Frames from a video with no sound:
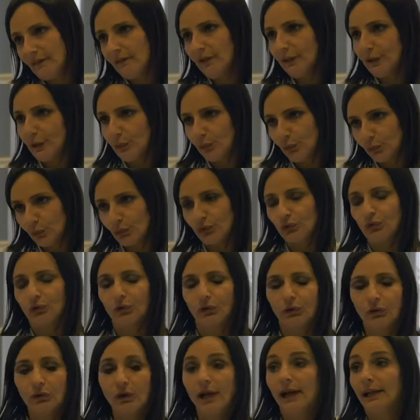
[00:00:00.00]
vedi
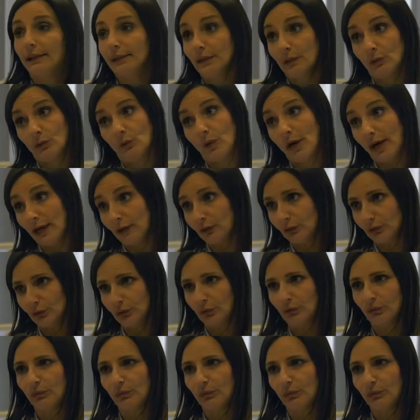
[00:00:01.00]
muscolo, adeguato.